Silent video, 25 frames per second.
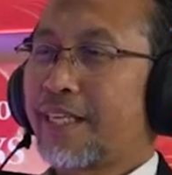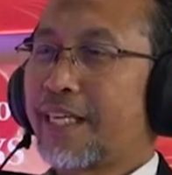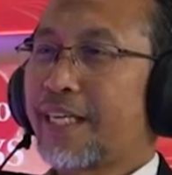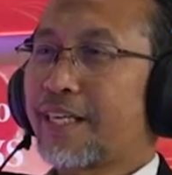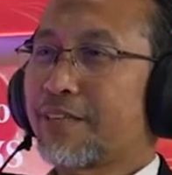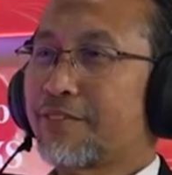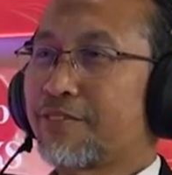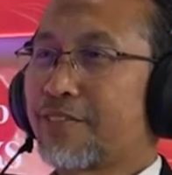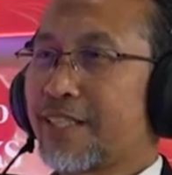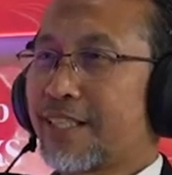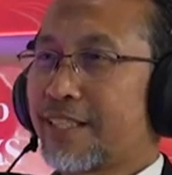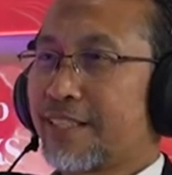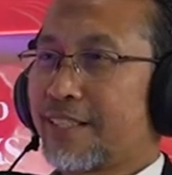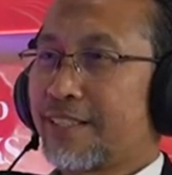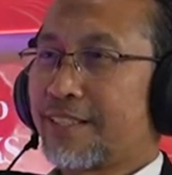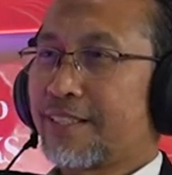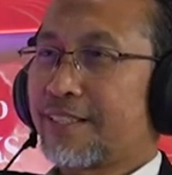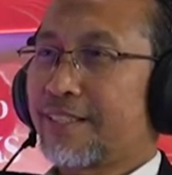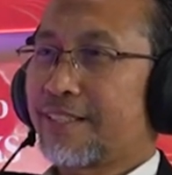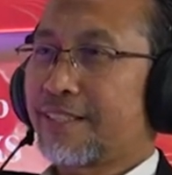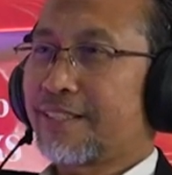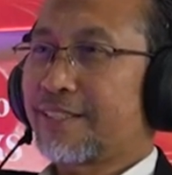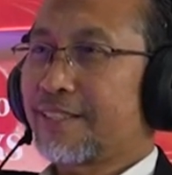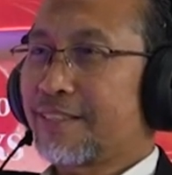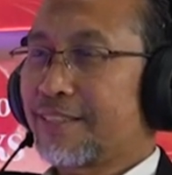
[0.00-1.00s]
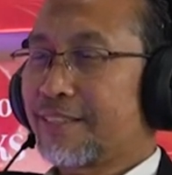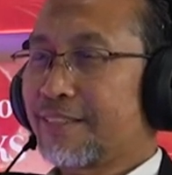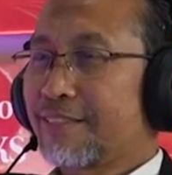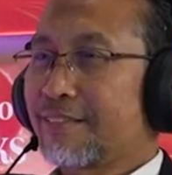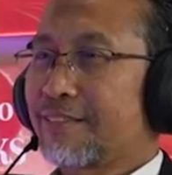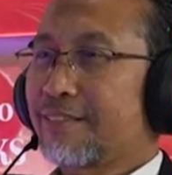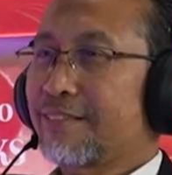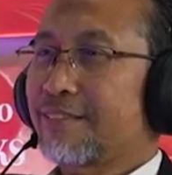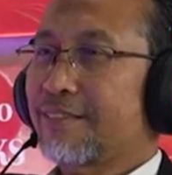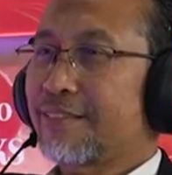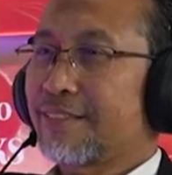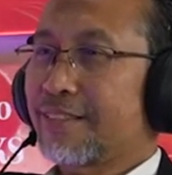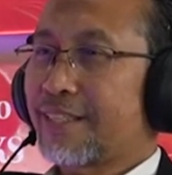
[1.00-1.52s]
Irfan
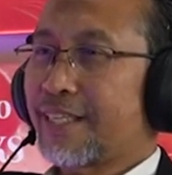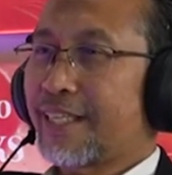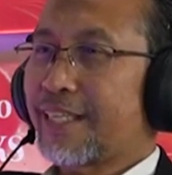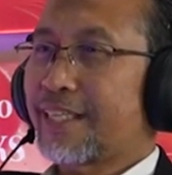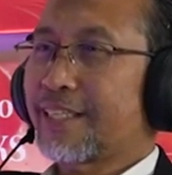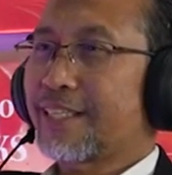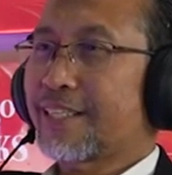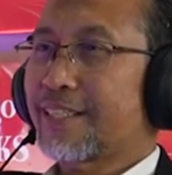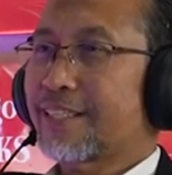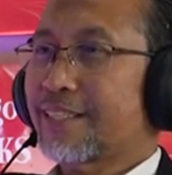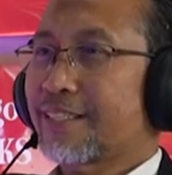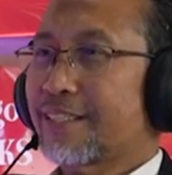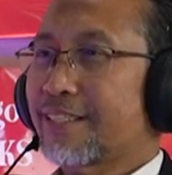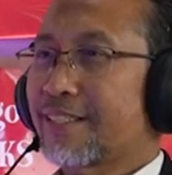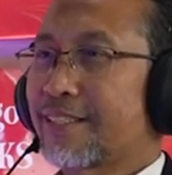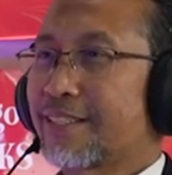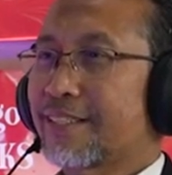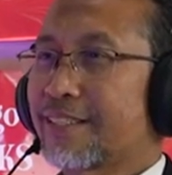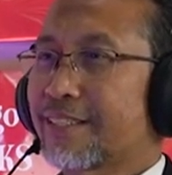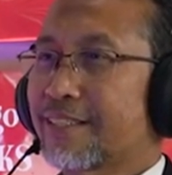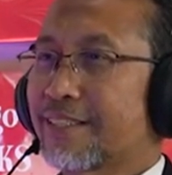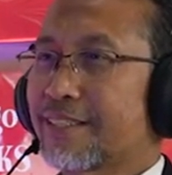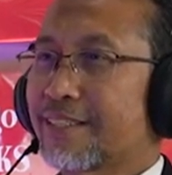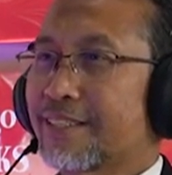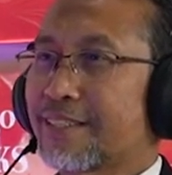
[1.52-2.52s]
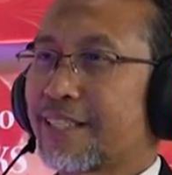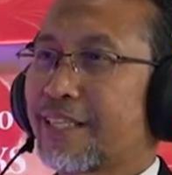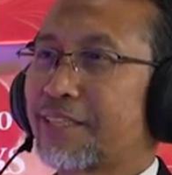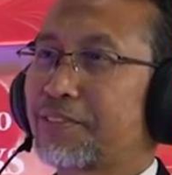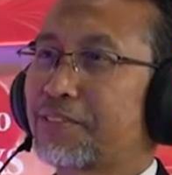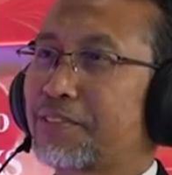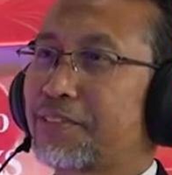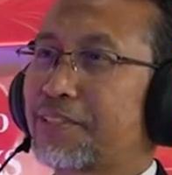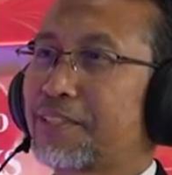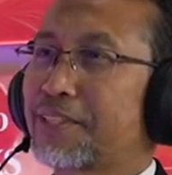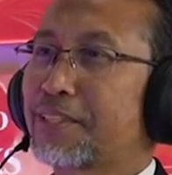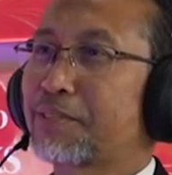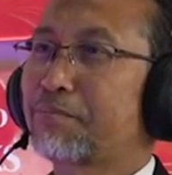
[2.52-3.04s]
itu lahir
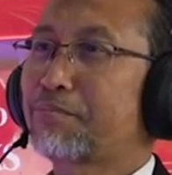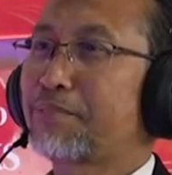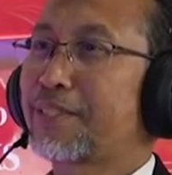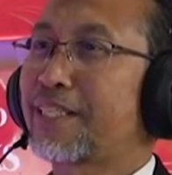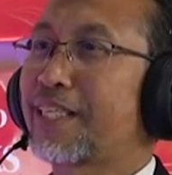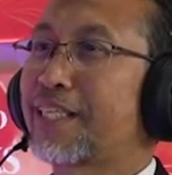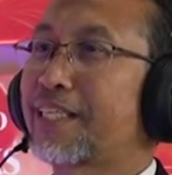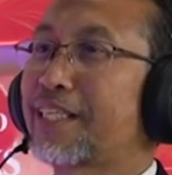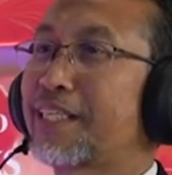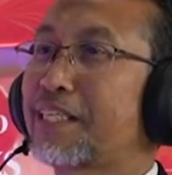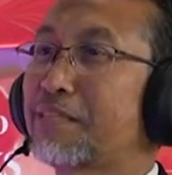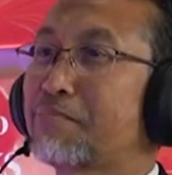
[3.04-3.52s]
tahun 95